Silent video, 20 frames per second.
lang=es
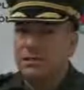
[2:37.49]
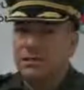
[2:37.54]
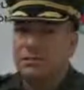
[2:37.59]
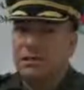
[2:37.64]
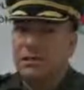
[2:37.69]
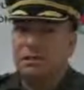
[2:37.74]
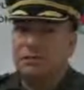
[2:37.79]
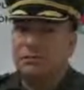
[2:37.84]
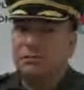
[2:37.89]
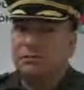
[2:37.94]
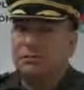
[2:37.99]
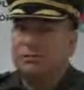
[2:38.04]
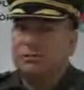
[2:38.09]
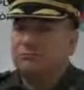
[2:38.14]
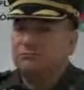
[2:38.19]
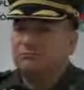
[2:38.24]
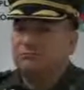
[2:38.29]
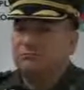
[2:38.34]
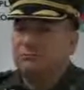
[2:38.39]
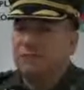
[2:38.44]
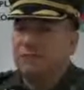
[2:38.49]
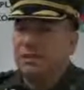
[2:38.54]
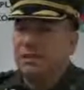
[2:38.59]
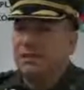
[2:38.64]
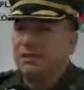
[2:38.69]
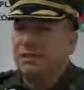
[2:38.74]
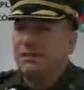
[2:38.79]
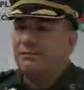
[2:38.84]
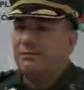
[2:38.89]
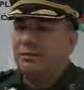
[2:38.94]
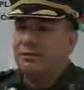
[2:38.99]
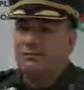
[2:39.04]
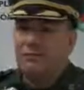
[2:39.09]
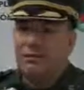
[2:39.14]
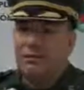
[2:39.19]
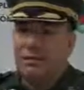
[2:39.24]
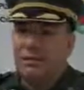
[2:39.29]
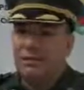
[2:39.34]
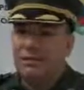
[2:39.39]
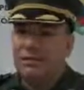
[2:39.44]
tenemos mm, la ráfaga,
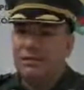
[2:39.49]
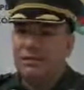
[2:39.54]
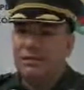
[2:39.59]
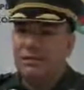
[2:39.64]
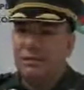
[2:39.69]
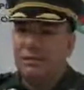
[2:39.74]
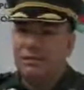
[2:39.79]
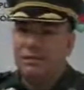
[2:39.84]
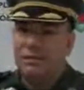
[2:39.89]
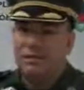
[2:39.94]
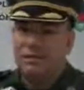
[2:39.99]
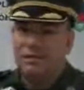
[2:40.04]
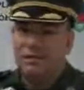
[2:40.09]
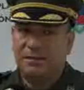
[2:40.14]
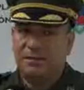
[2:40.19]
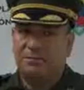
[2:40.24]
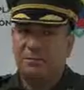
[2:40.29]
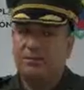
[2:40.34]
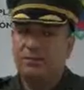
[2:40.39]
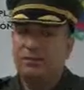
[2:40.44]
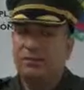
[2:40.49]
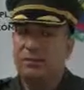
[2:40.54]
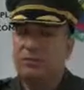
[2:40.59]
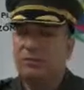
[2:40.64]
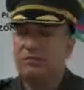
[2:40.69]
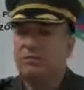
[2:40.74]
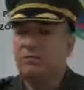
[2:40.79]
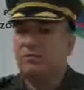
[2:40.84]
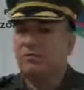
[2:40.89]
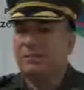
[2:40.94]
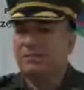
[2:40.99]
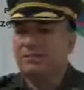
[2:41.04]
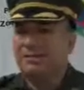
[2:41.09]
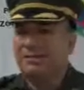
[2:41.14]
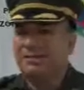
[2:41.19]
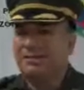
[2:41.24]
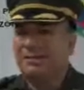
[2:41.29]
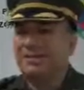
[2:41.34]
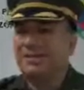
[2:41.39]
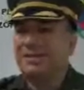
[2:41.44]
buena cantidad de, formas
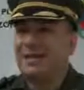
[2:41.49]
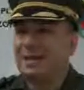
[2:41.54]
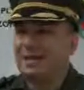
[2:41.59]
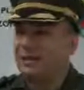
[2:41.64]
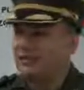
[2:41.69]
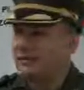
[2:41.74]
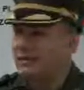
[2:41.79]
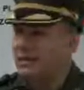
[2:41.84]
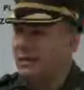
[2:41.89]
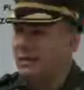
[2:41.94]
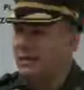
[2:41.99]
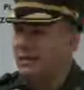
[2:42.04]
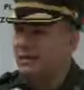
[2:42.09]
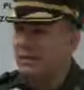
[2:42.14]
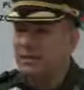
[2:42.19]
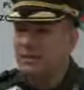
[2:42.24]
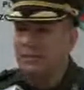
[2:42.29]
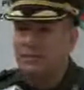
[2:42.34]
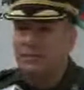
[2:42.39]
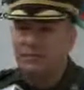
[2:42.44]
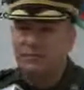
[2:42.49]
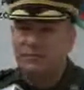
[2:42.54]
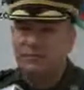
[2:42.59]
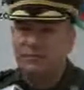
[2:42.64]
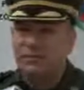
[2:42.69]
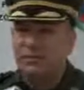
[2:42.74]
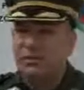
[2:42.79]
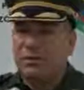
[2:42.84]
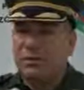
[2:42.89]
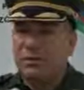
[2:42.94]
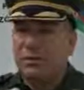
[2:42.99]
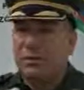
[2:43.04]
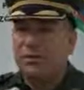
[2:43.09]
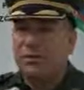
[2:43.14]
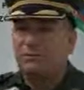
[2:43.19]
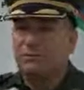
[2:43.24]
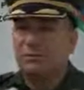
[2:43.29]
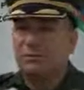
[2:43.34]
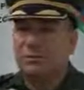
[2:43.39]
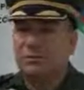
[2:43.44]
de hacer daño, de agredir a la fuerza pública a
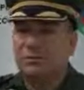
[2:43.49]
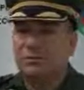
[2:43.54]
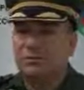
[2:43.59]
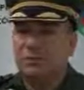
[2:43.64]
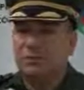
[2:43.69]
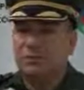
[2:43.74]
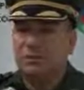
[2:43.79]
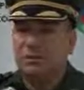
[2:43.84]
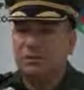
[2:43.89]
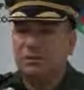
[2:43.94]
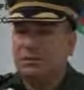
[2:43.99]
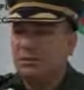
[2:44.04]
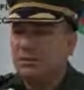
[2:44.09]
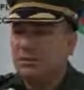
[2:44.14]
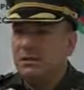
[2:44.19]
la población civil.